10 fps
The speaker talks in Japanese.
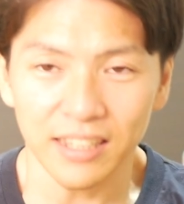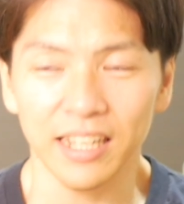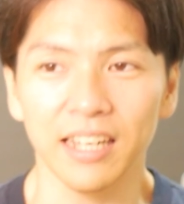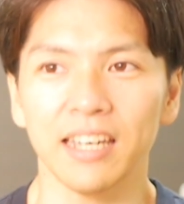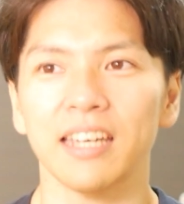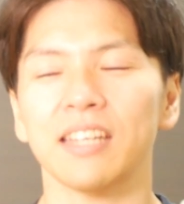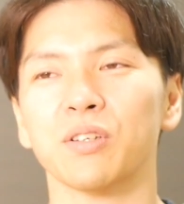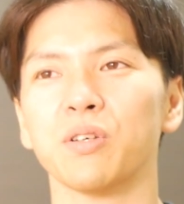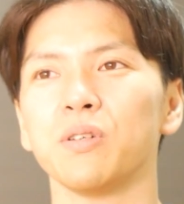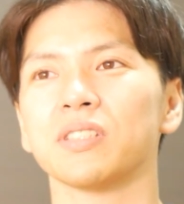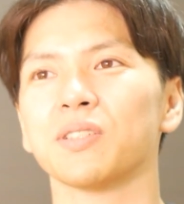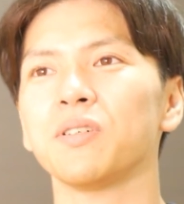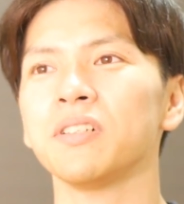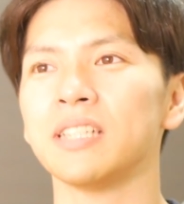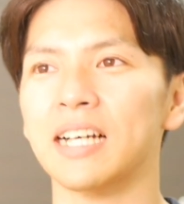で、えー、と今日す
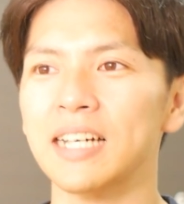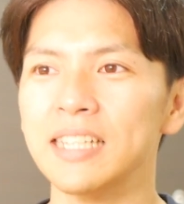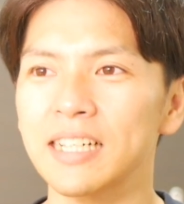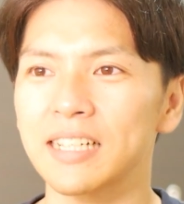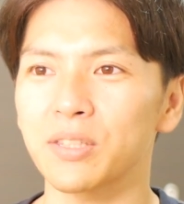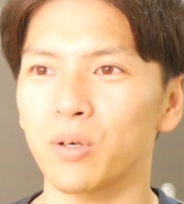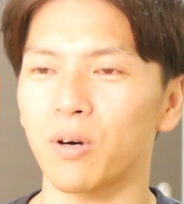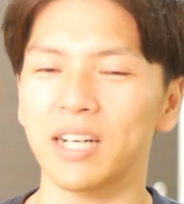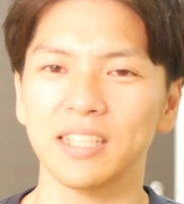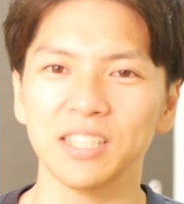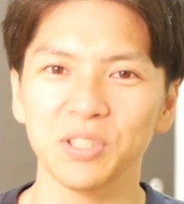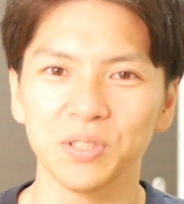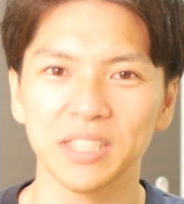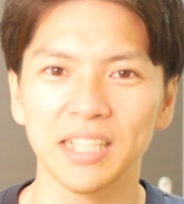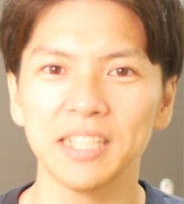ごく長々とお話
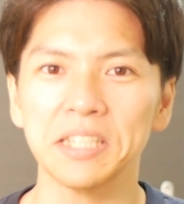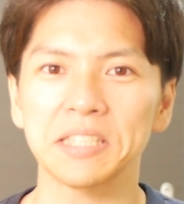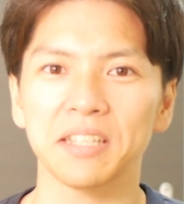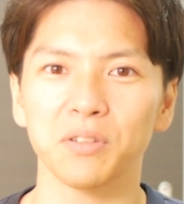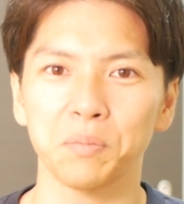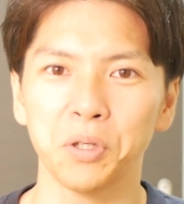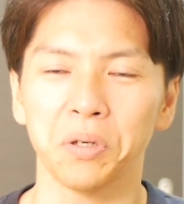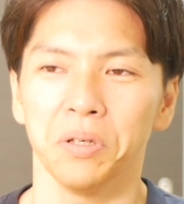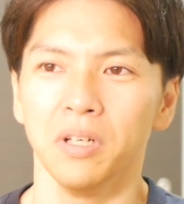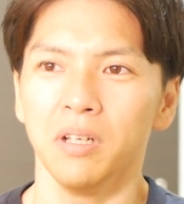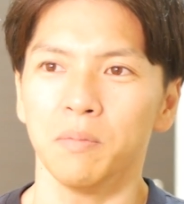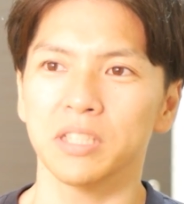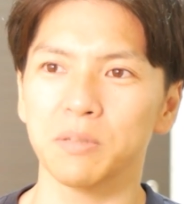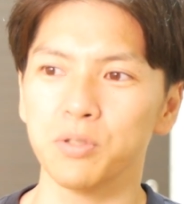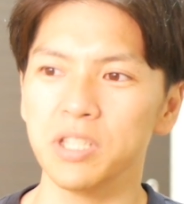をしたんですけども、ま
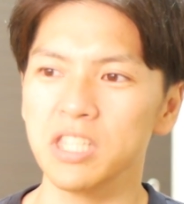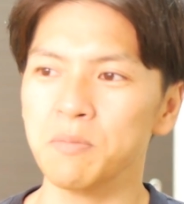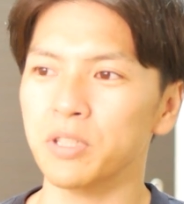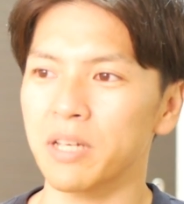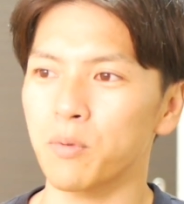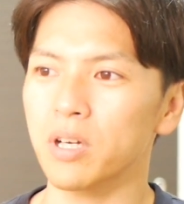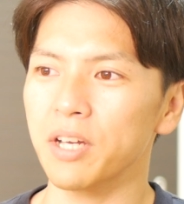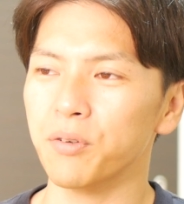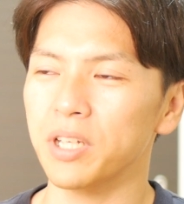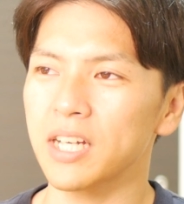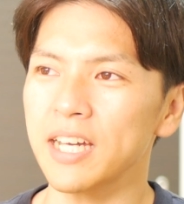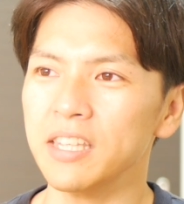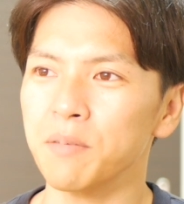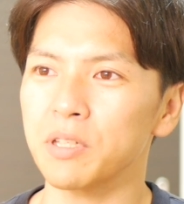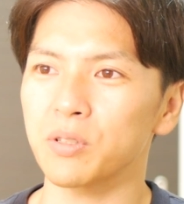あ、自分自身もねもう一回振り
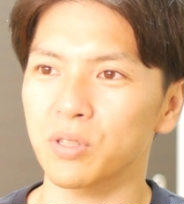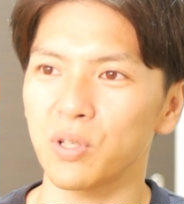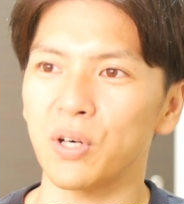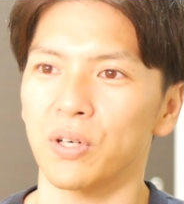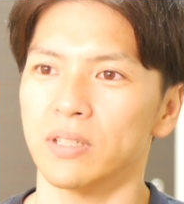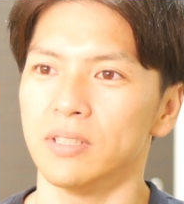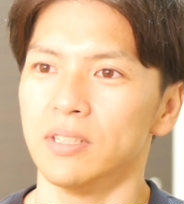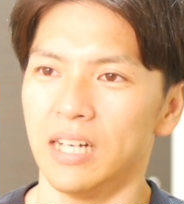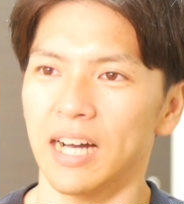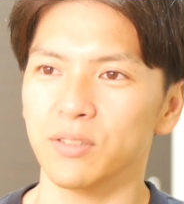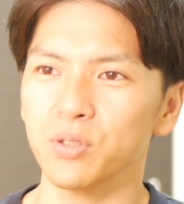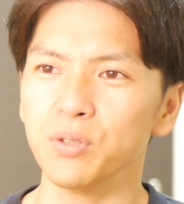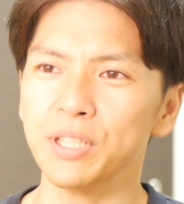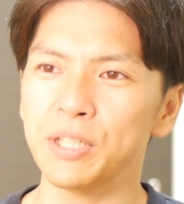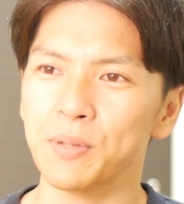返ってみると、あの
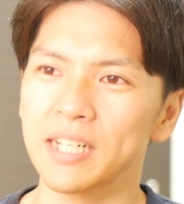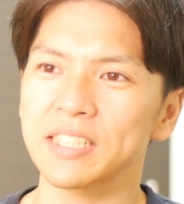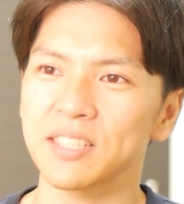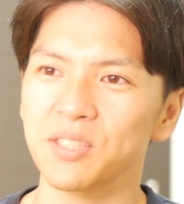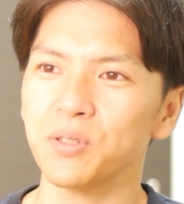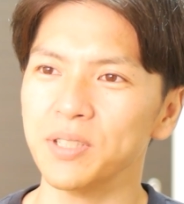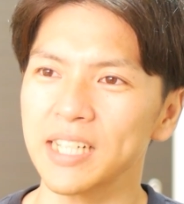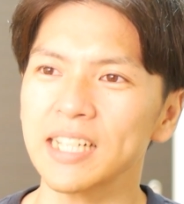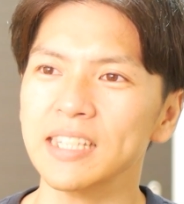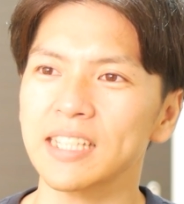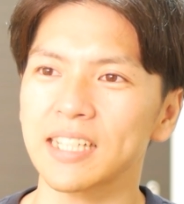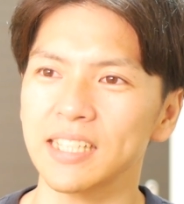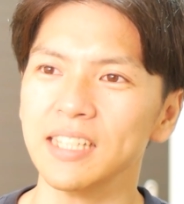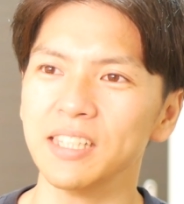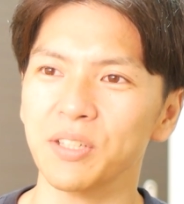時は必要なかったか
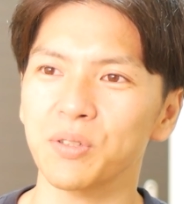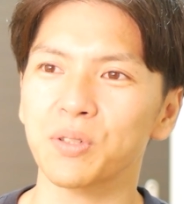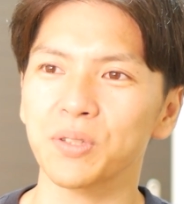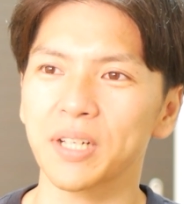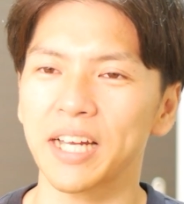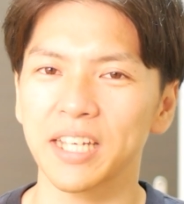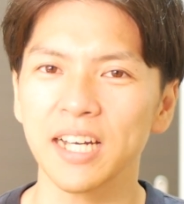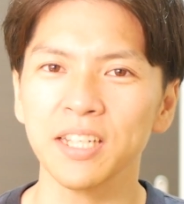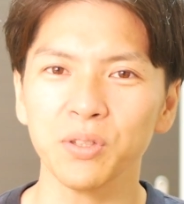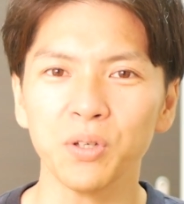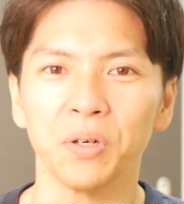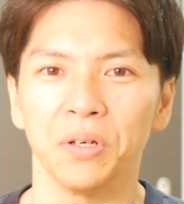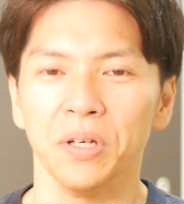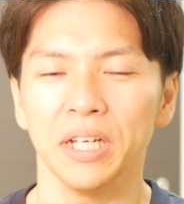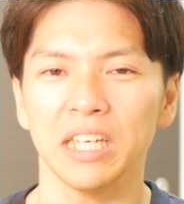なっていうことが意外
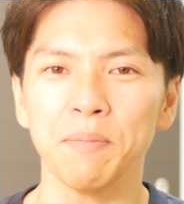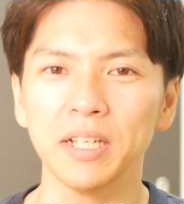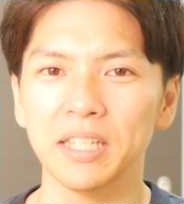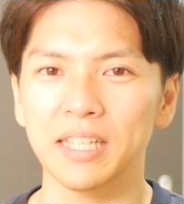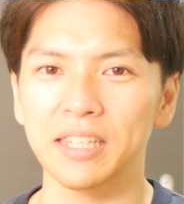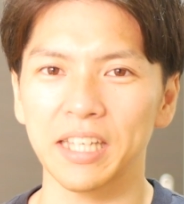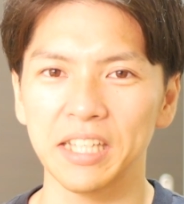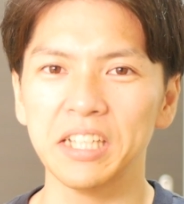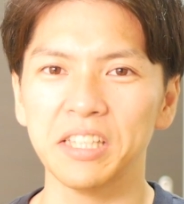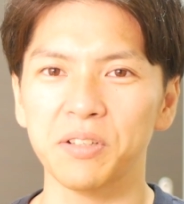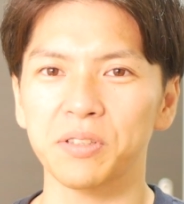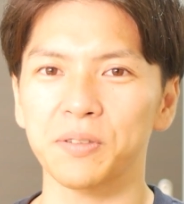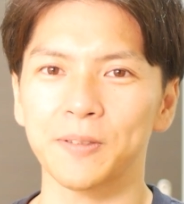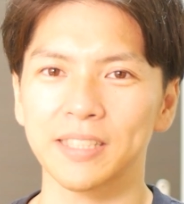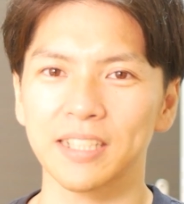と今になって生きてるっ
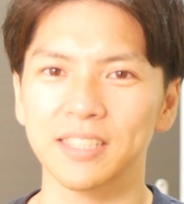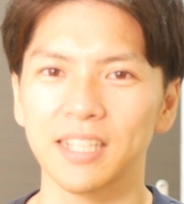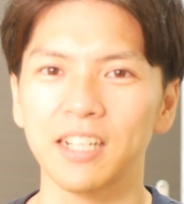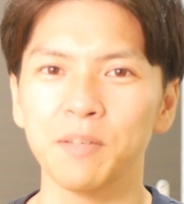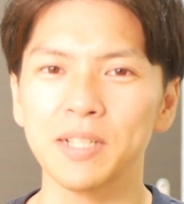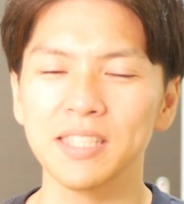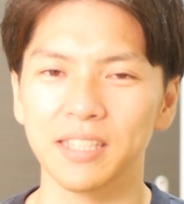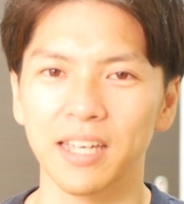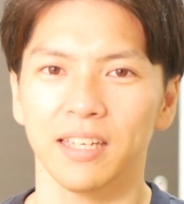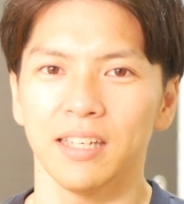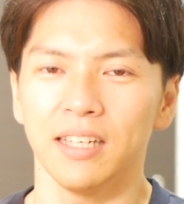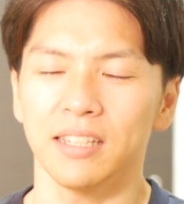ていうのがたくさんありますね。